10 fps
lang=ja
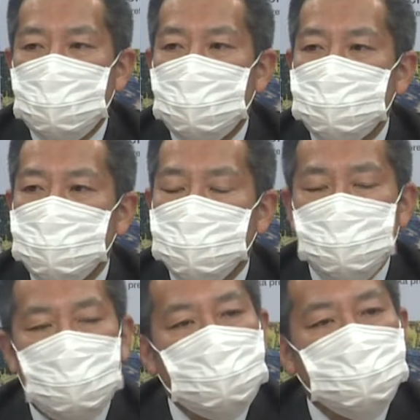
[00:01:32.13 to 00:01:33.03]

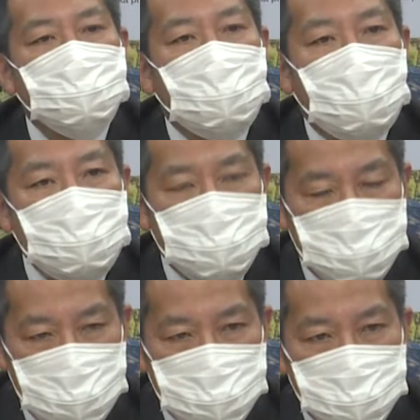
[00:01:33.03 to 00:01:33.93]
今回豊田昭
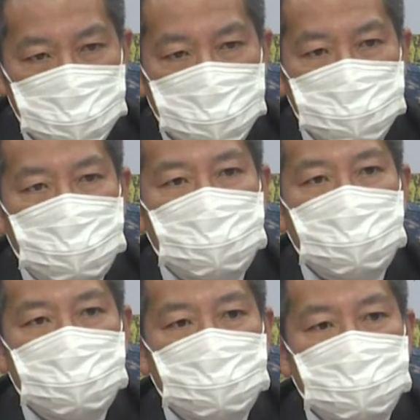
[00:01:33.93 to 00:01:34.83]
夫社長もお見えに
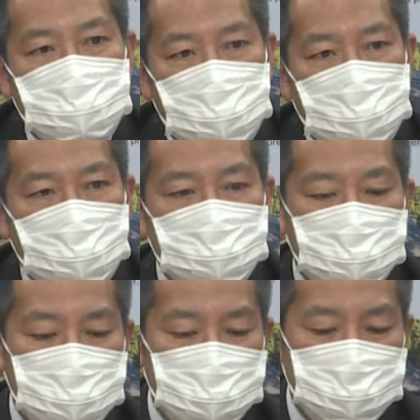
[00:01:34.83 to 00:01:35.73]
なってですね、
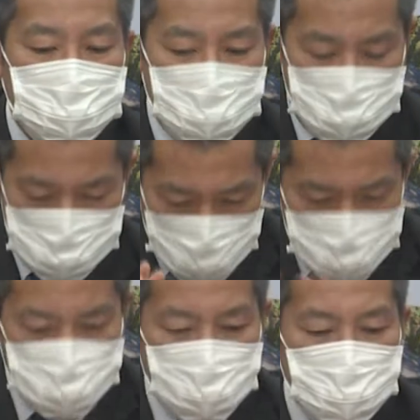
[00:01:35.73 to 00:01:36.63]

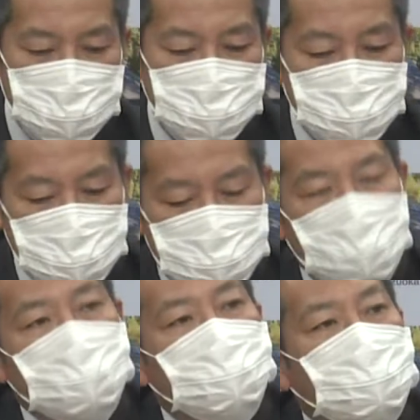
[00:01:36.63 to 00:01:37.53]
検証祭はもちろんです
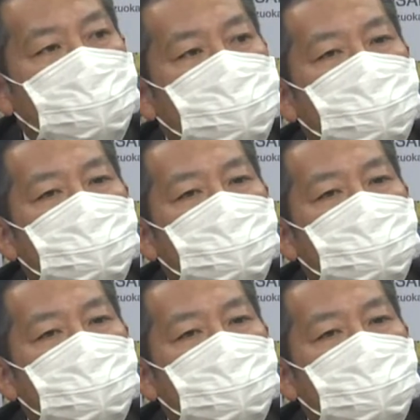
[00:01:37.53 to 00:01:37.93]
けれども、やはり